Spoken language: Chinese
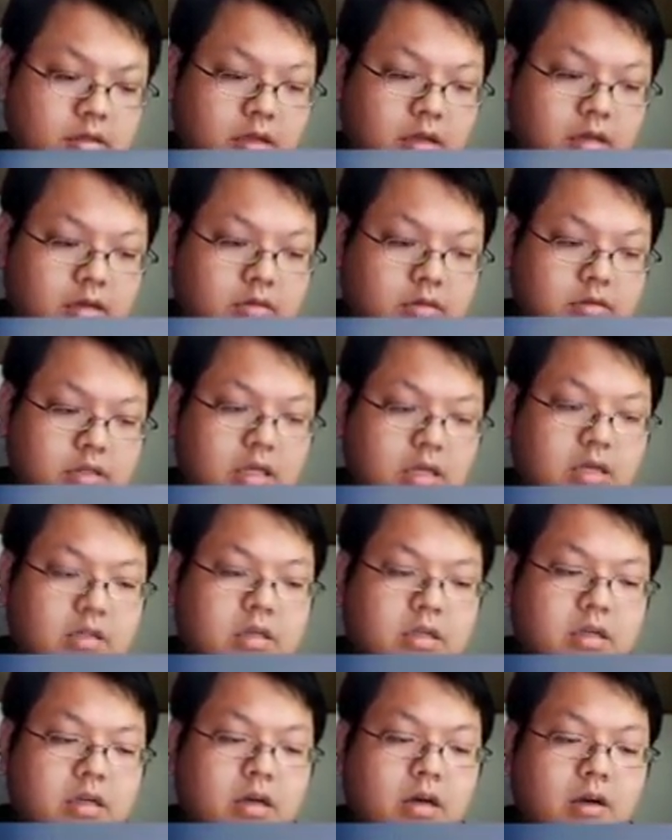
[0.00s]
好，第二
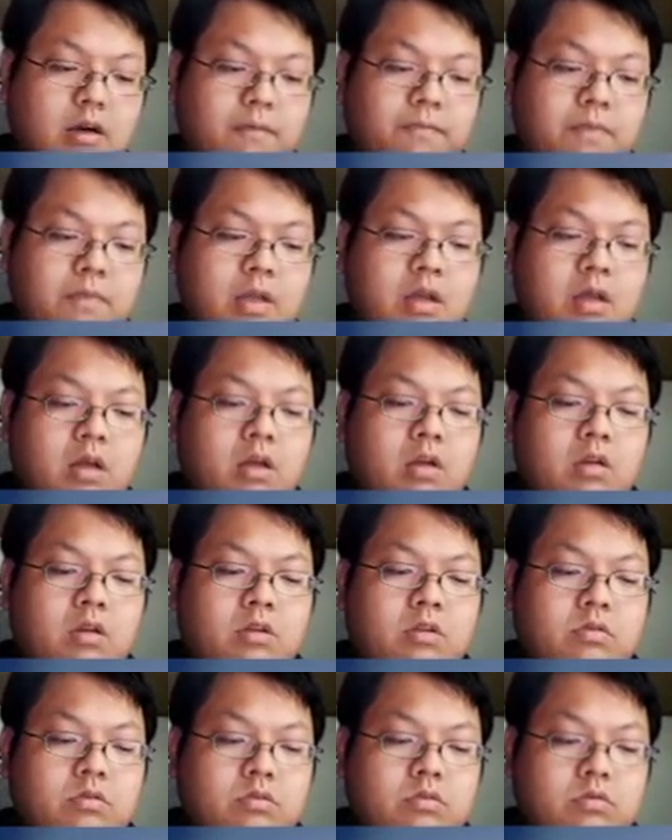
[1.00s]
个哈，
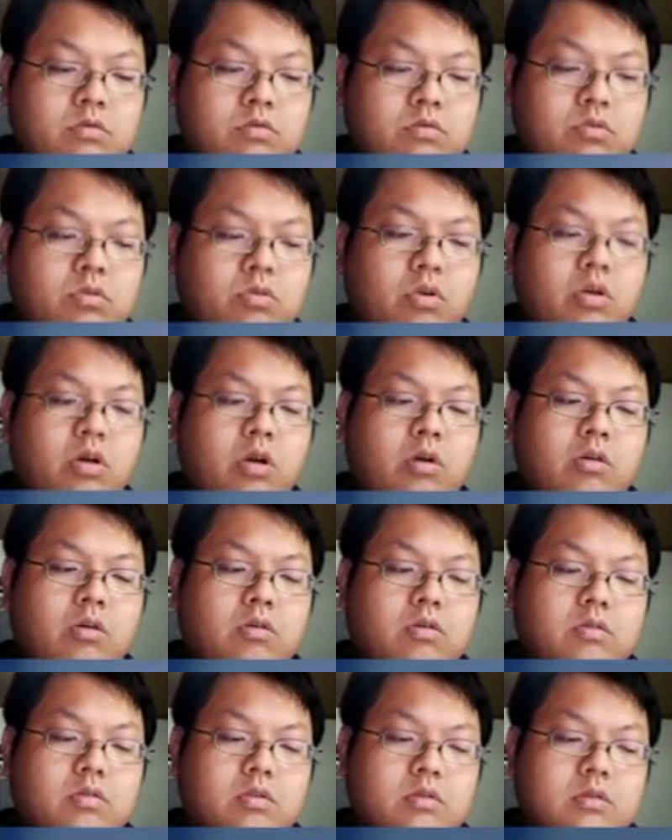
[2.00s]
如果有
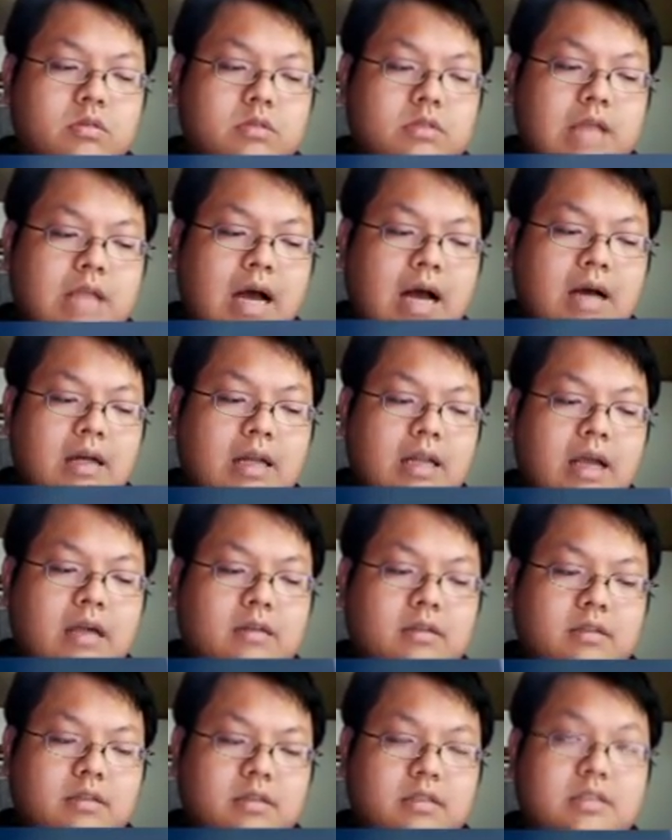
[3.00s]
大
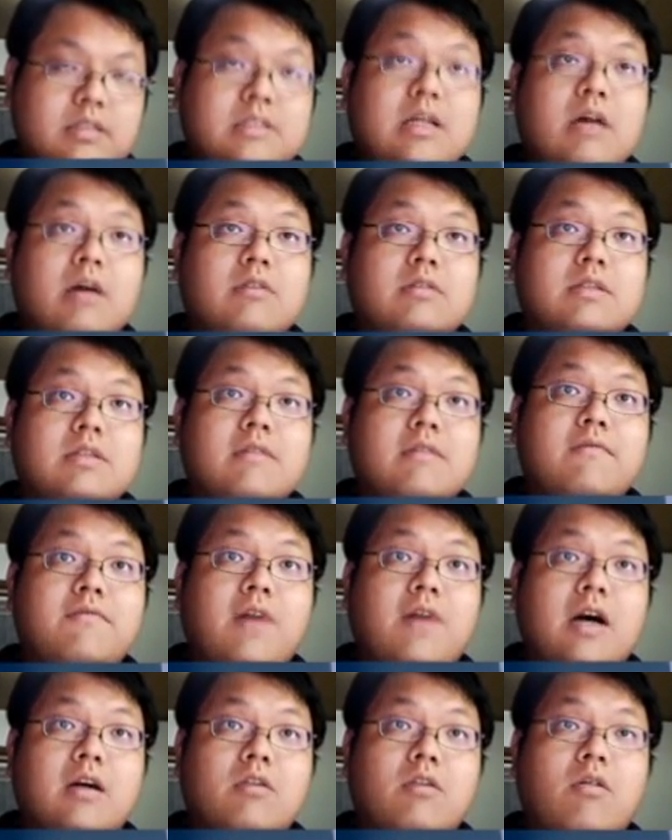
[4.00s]
量的小正
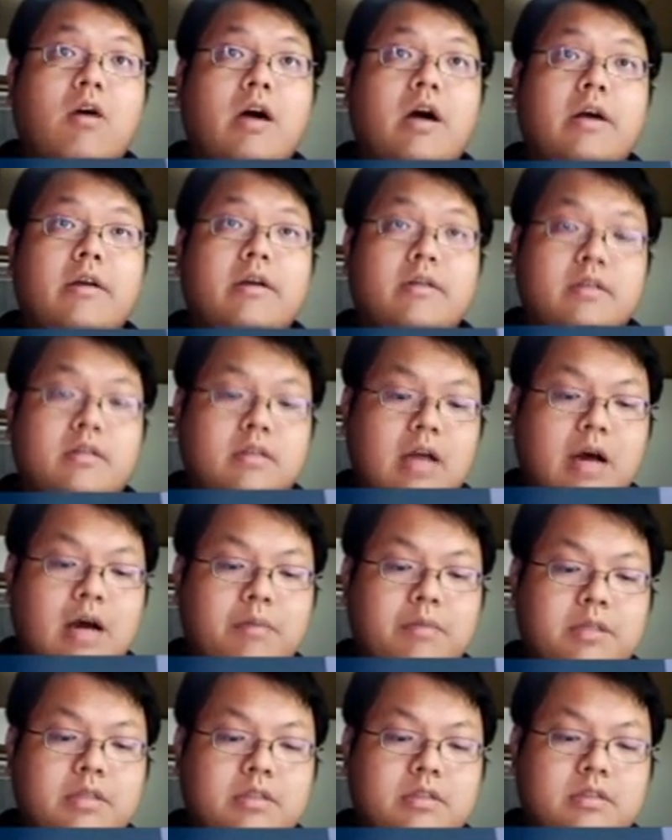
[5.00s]
方块，它
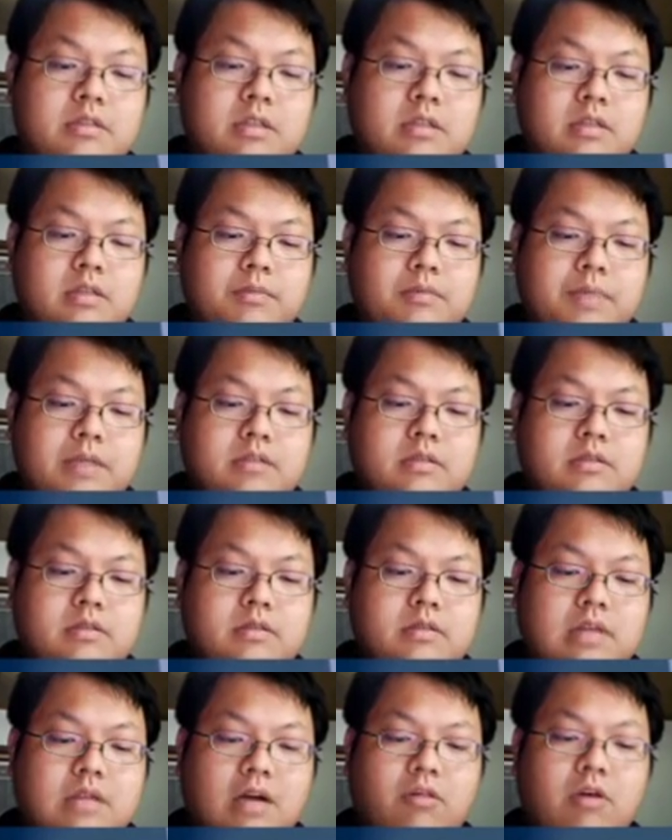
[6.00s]
们的边
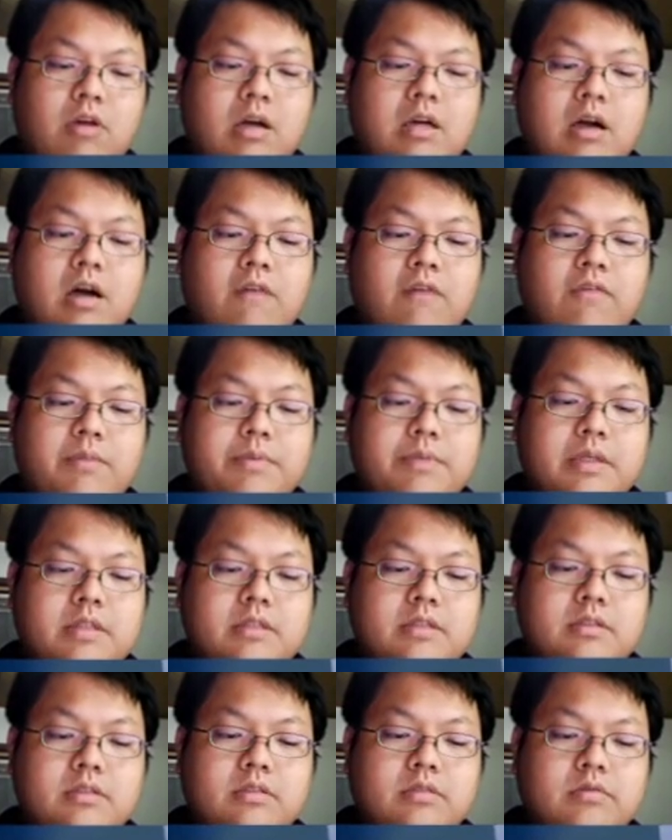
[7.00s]
长、宽、高分别
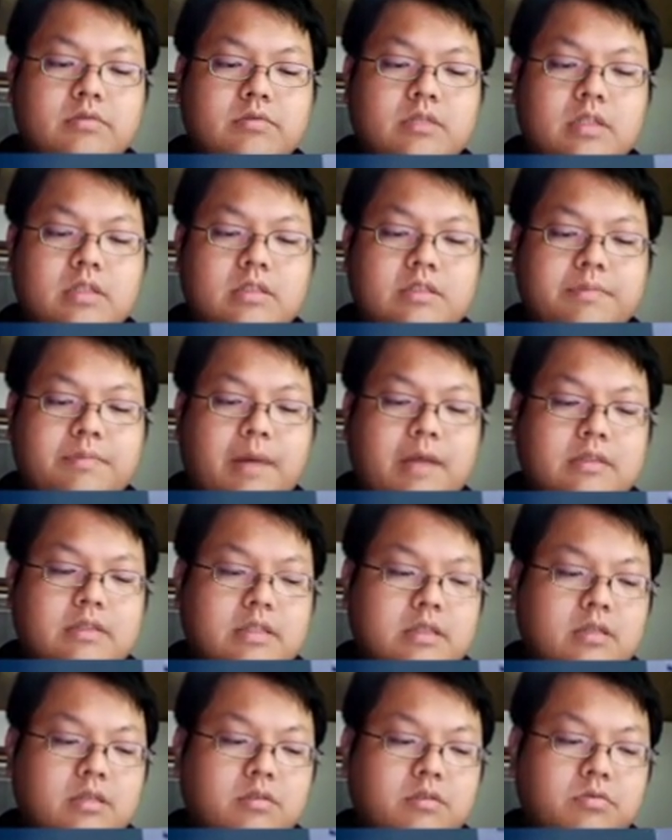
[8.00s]
是十五乘十八
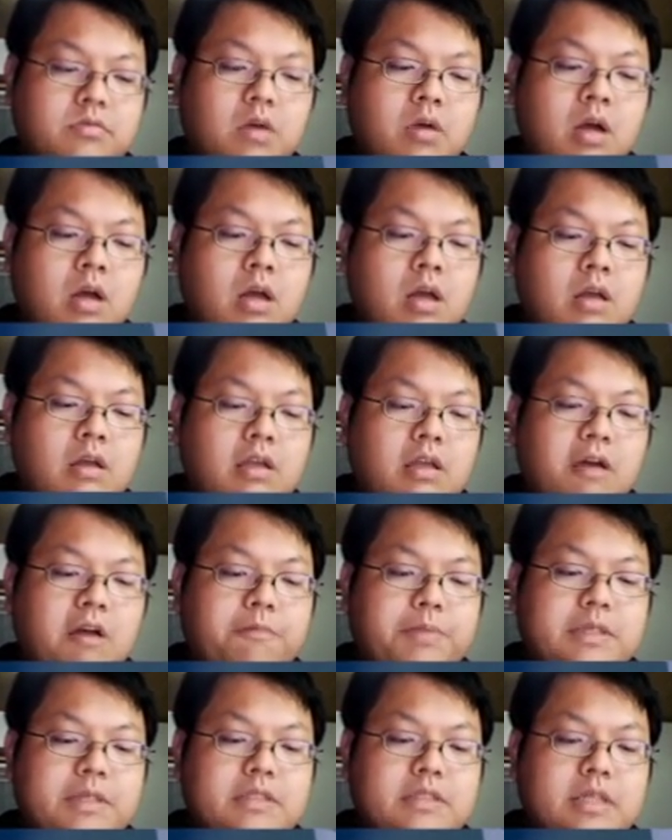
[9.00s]
乘二五。要
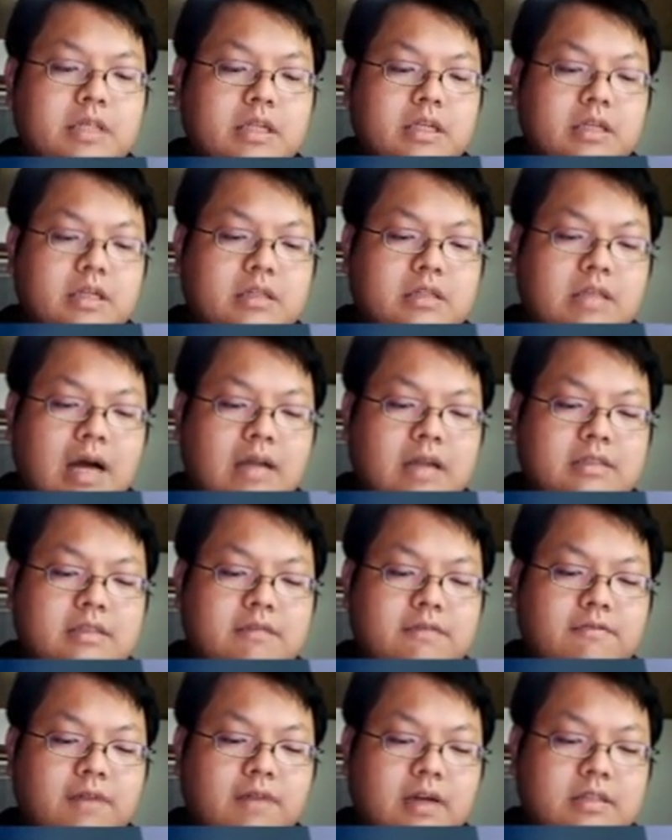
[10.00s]
拼成一个大
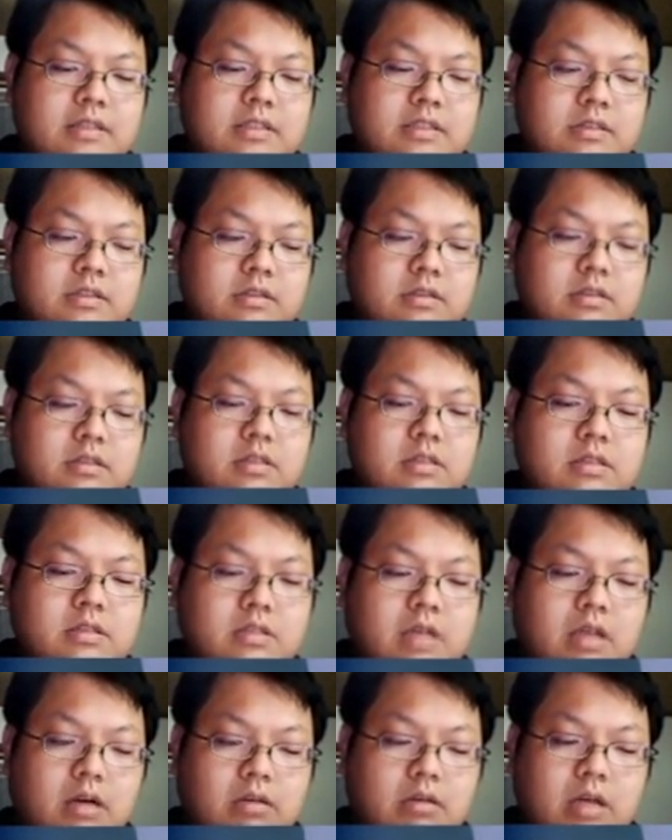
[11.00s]
正方形，至
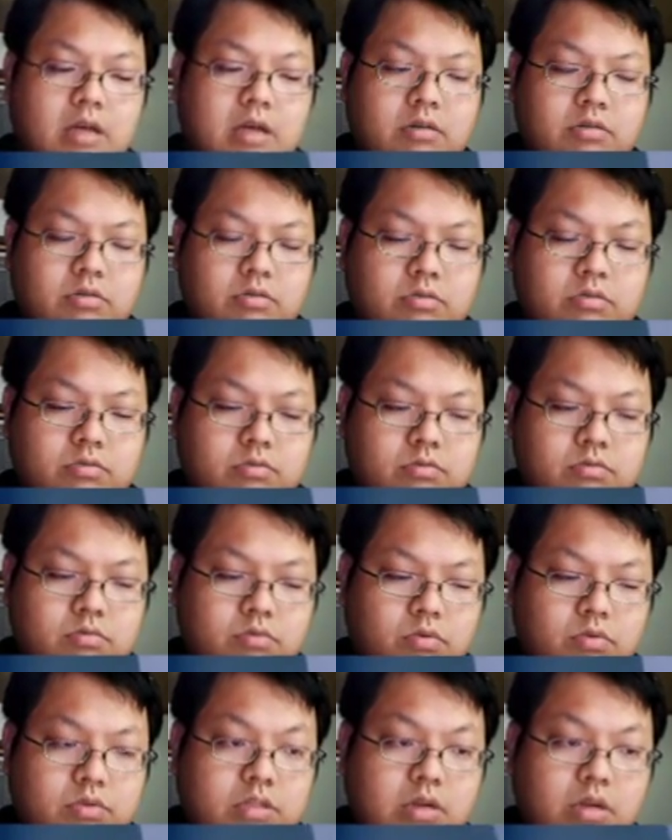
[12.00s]
少要用
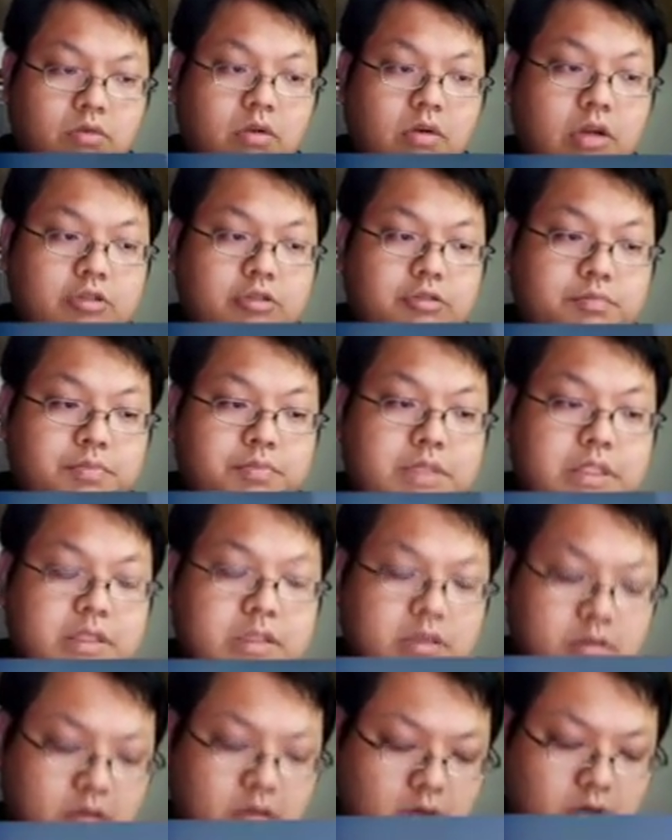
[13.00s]
多少块去拼
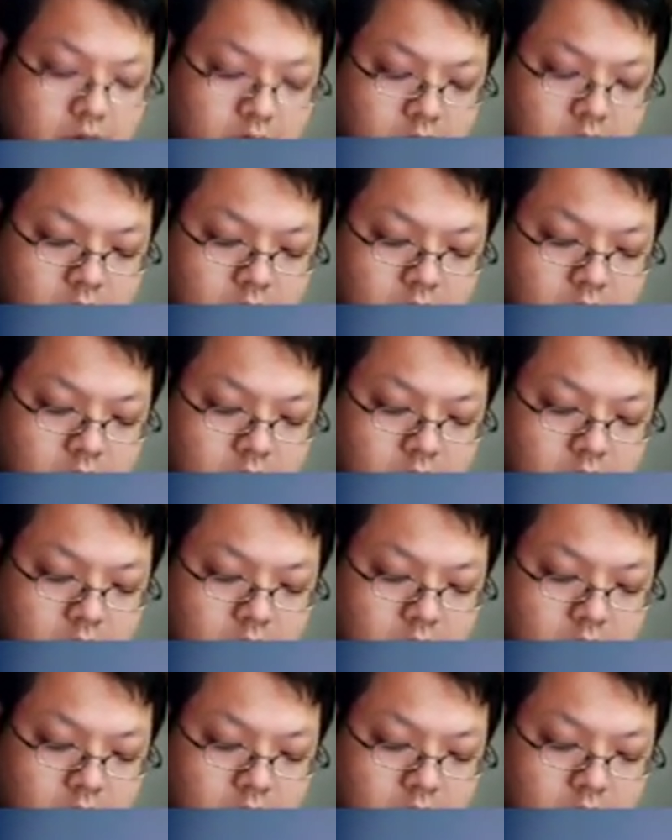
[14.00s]
啊？